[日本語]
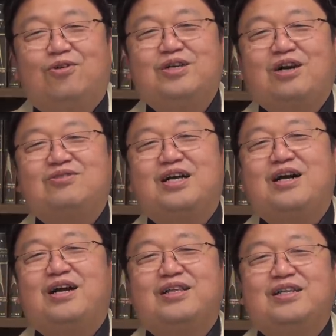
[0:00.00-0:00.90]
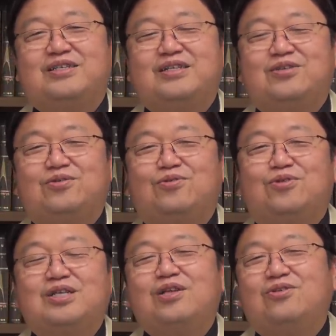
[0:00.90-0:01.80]
お客さんからですね、その5 0
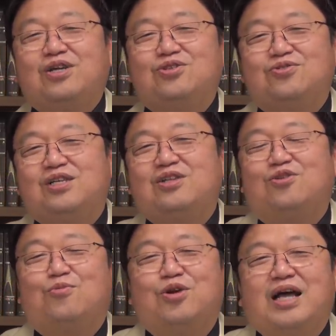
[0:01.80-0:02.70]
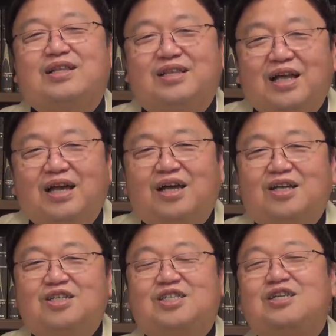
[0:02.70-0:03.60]
0 0とか10セントもらって、
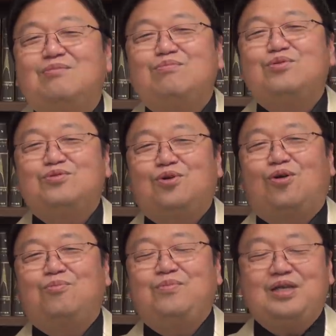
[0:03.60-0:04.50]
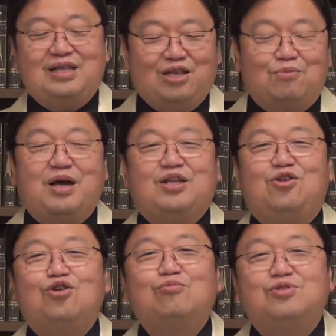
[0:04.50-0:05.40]
新聞をみんなの前で
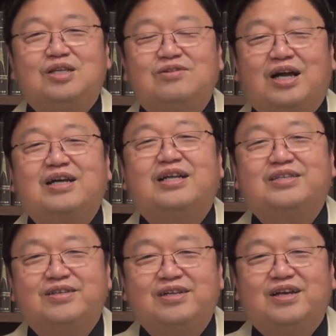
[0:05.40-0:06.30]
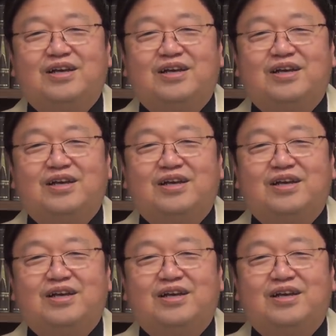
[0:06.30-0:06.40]
読むっていうだけなんですね。